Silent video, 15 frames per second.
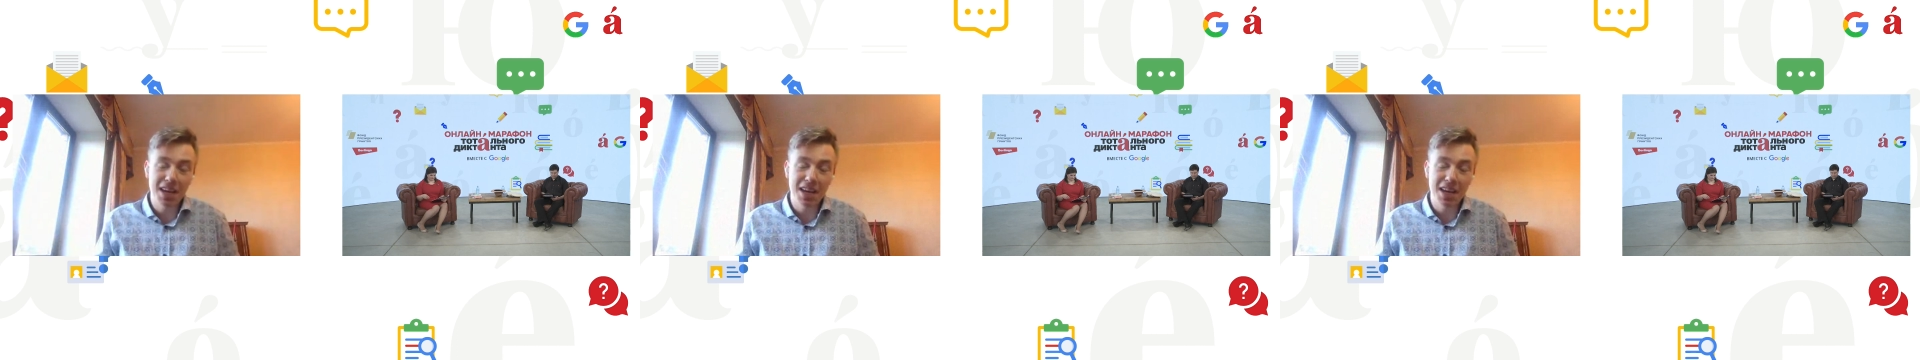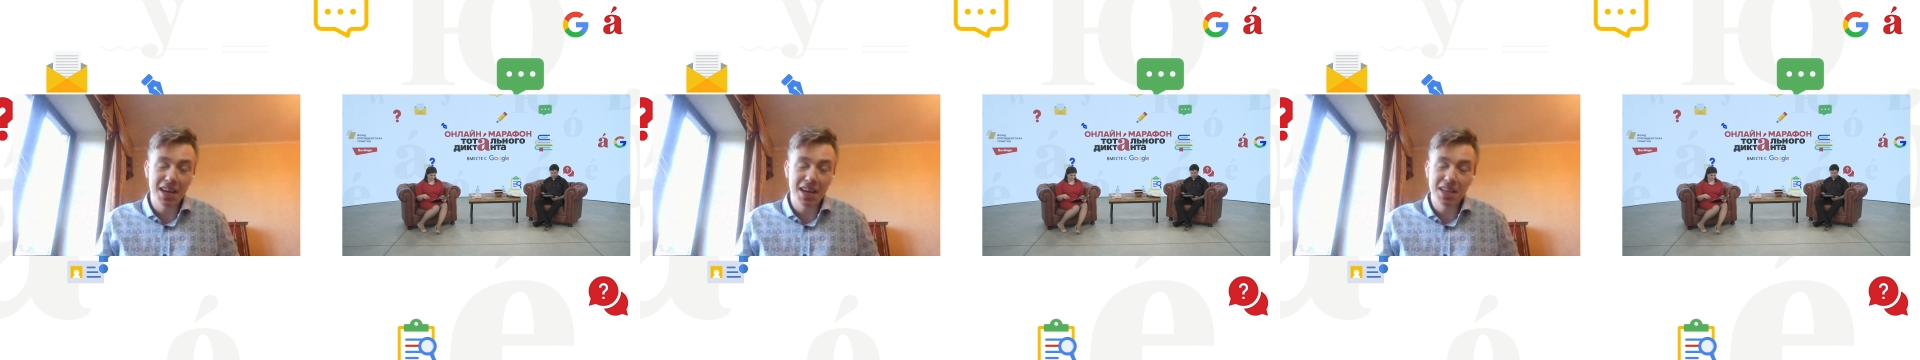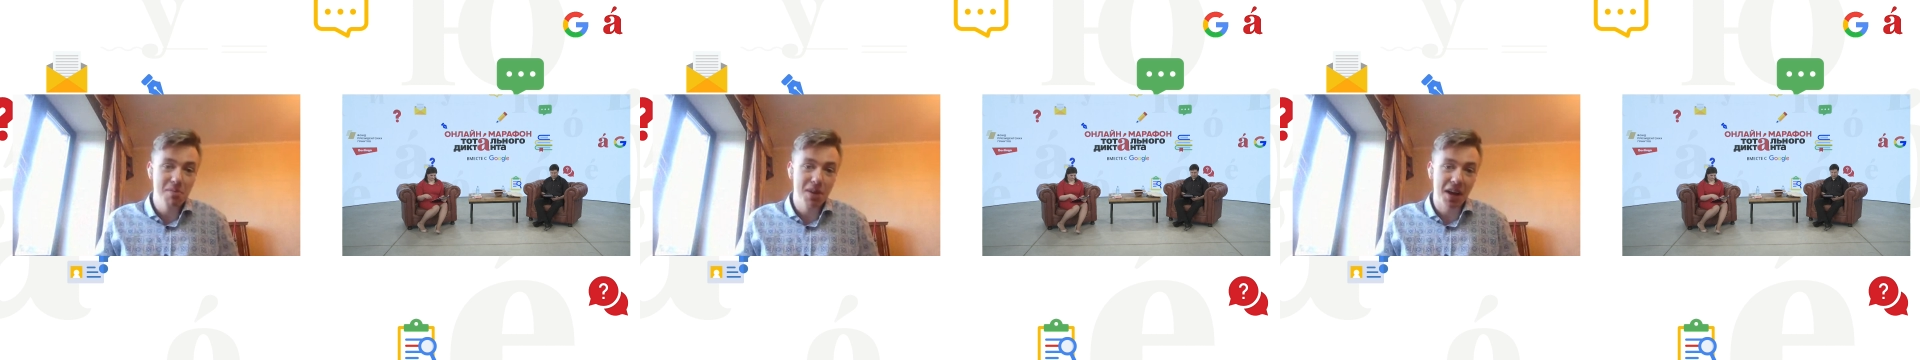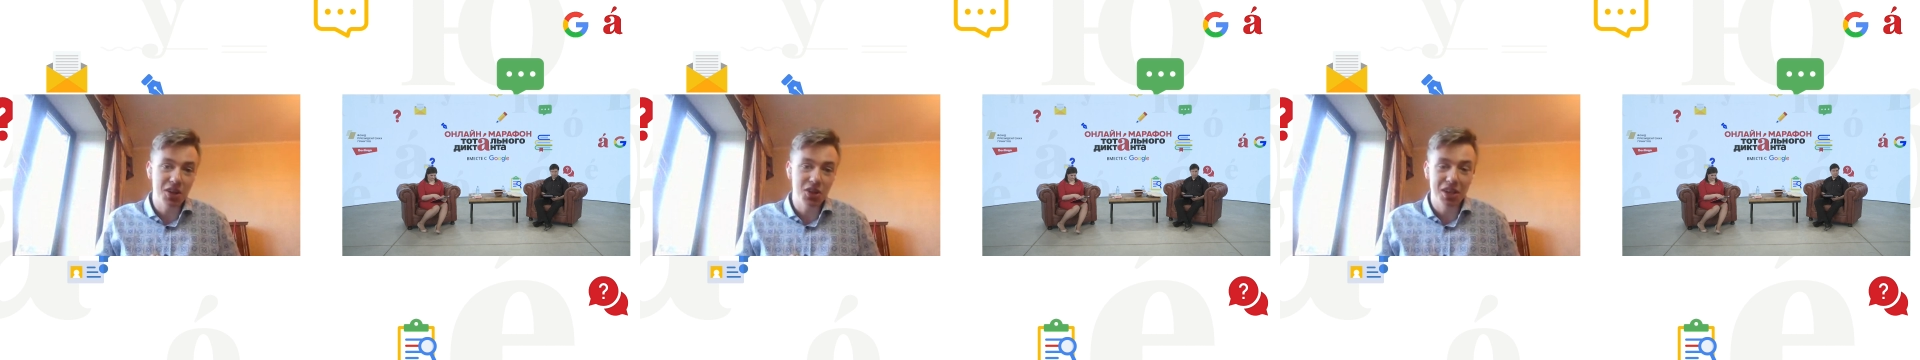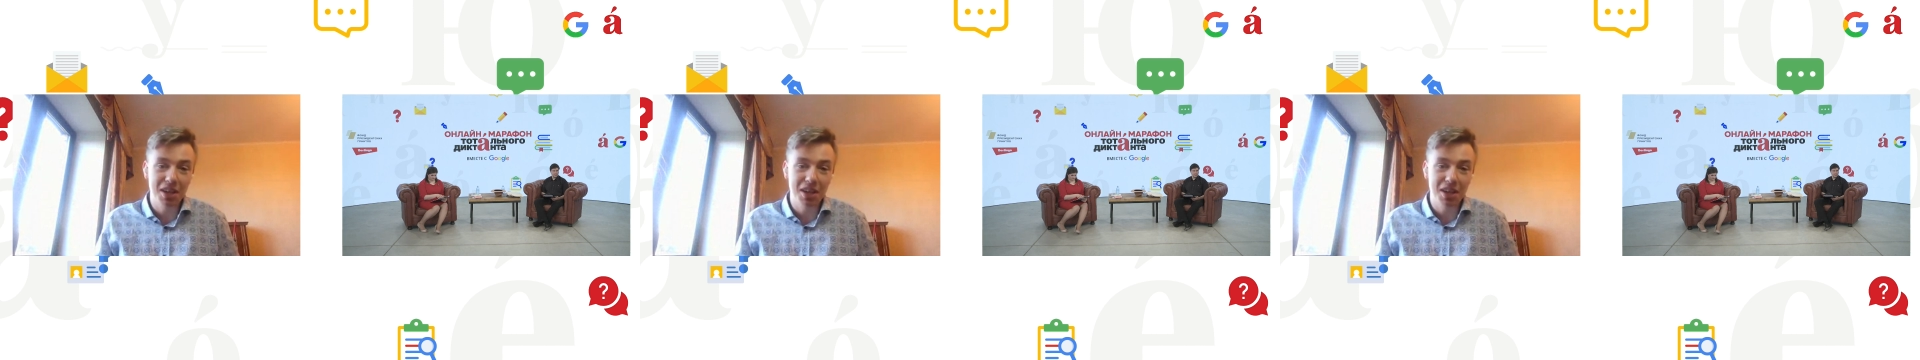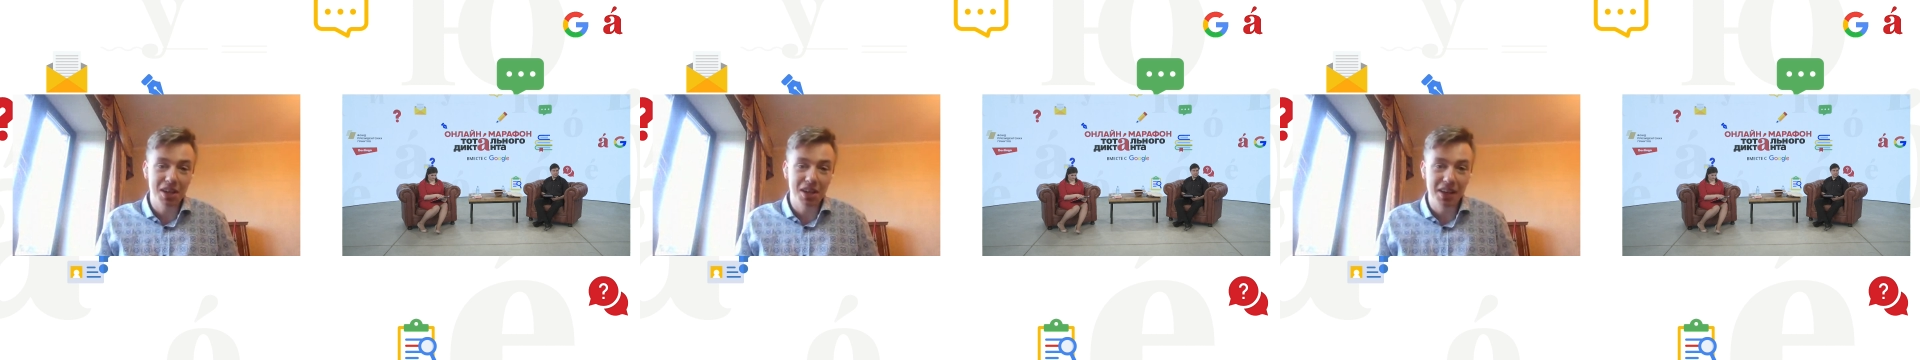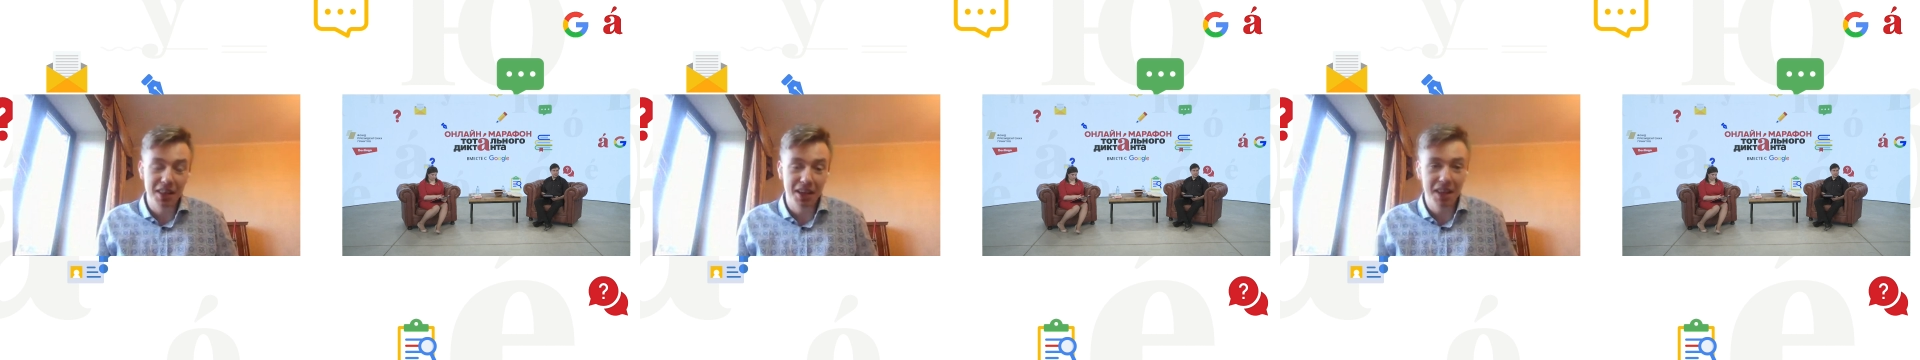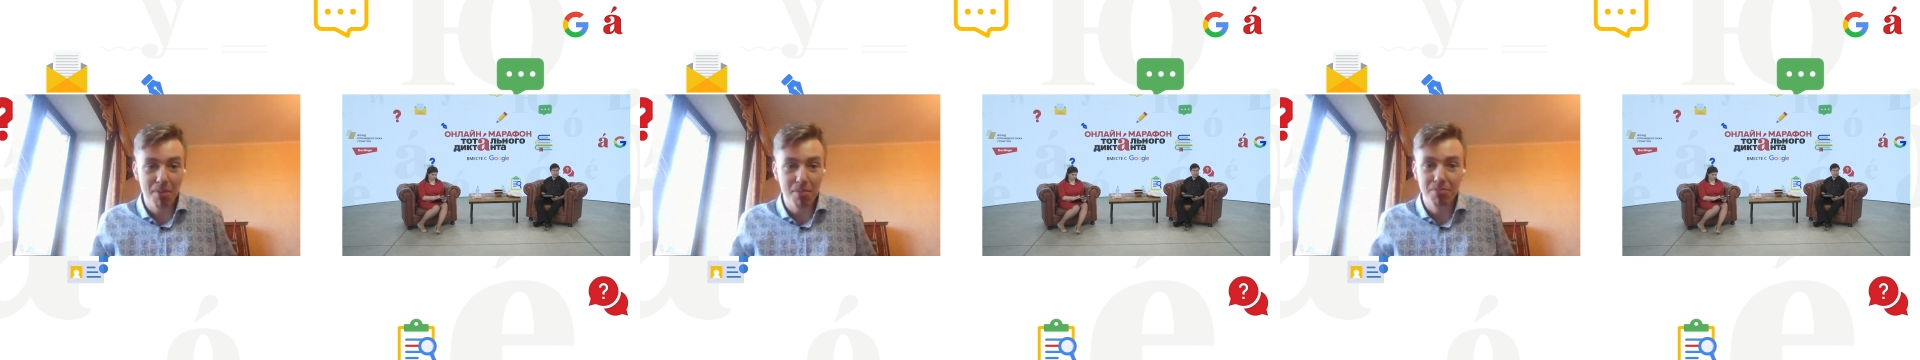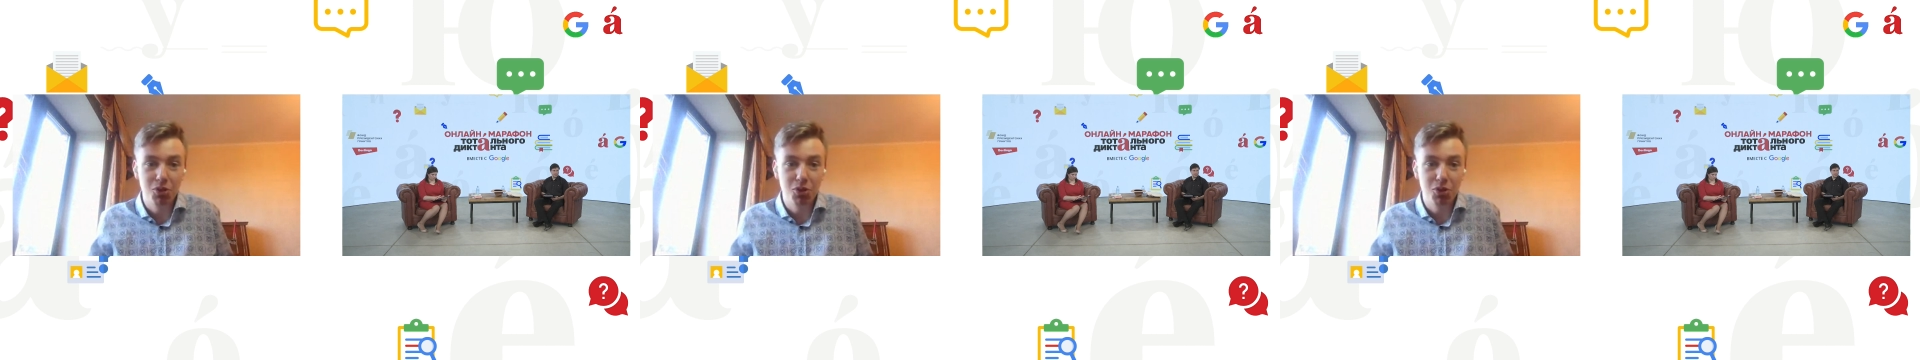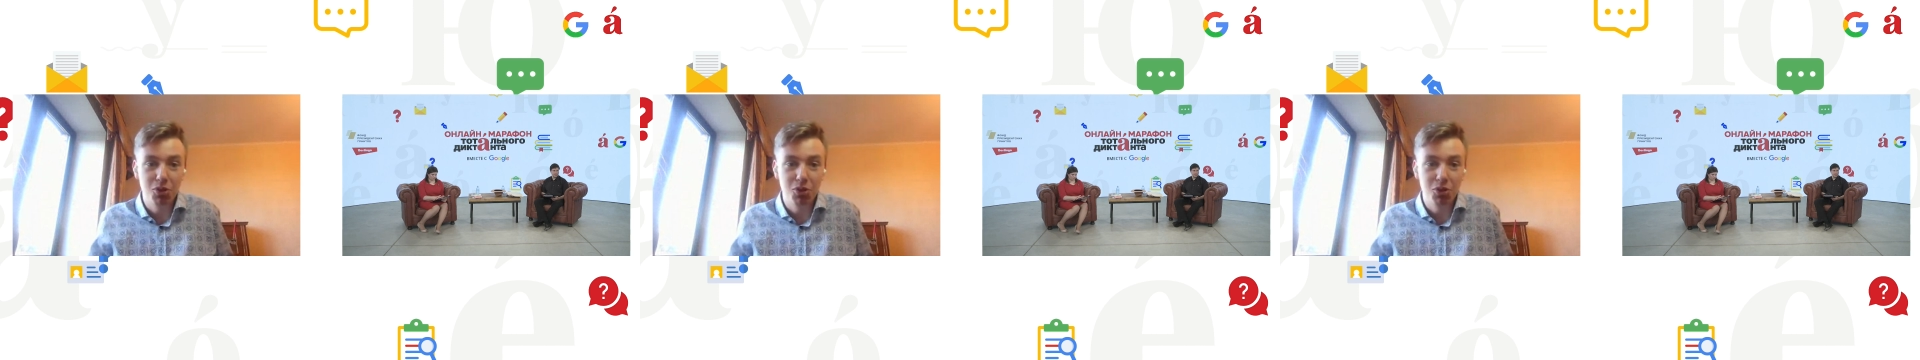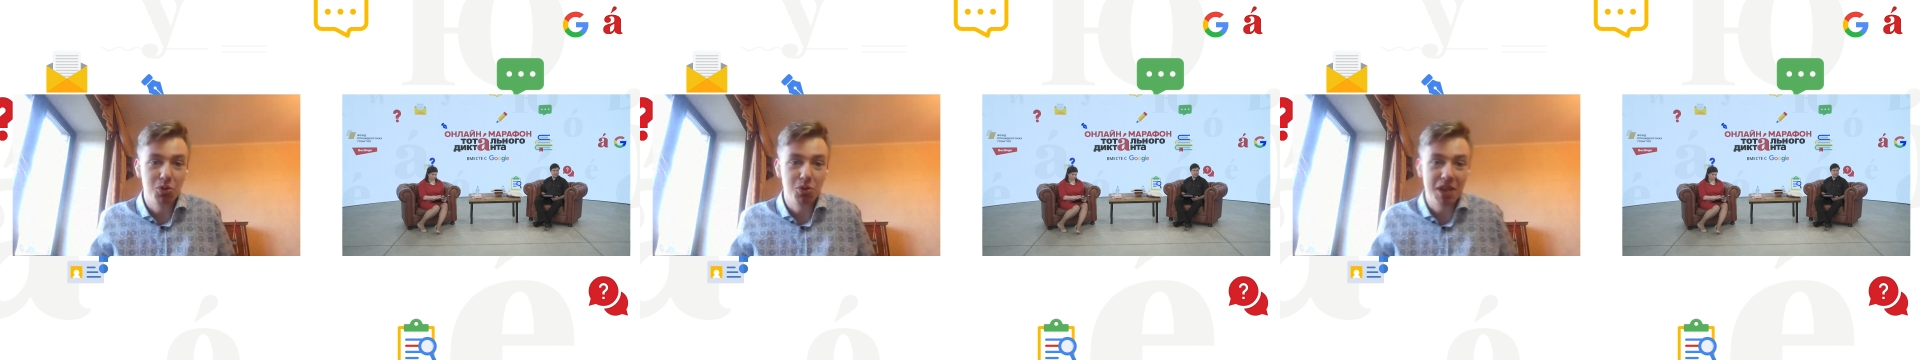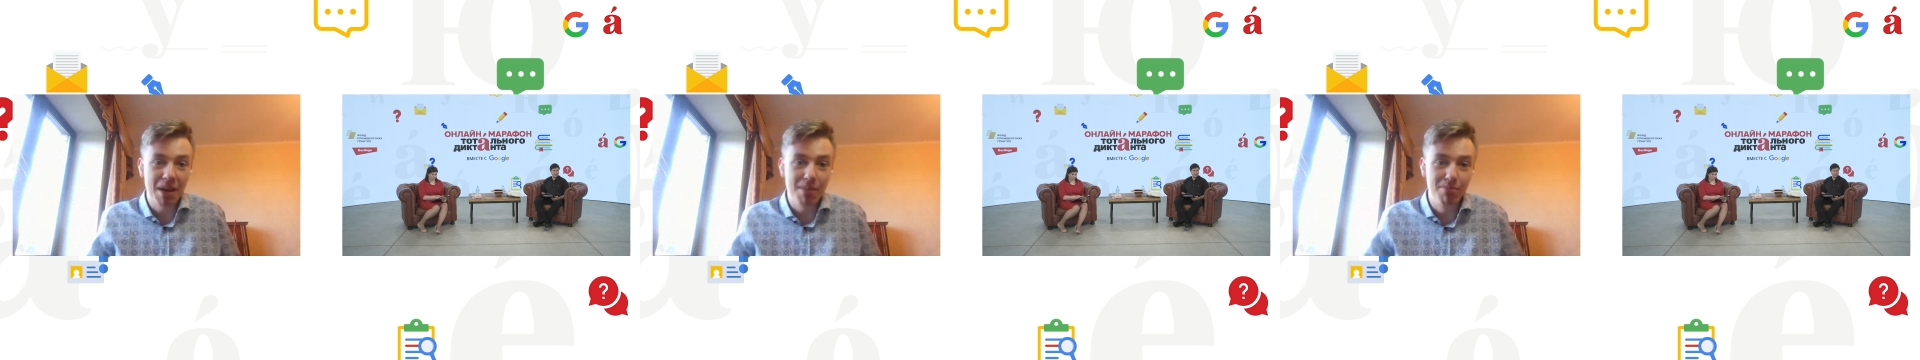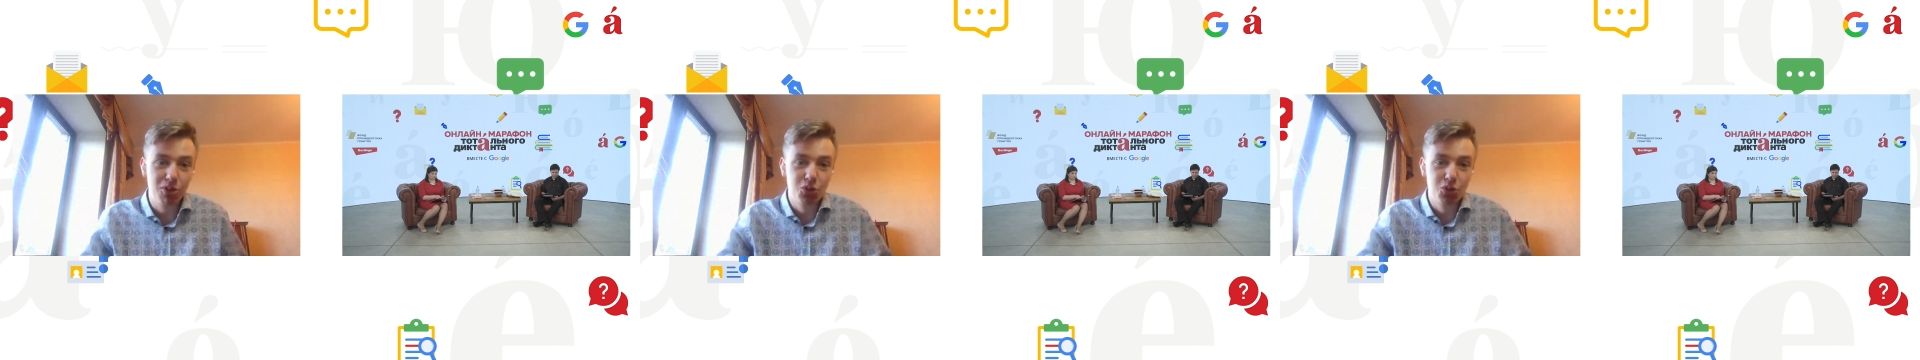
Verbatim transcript: Я с ними, конечно, иногда чувствую себя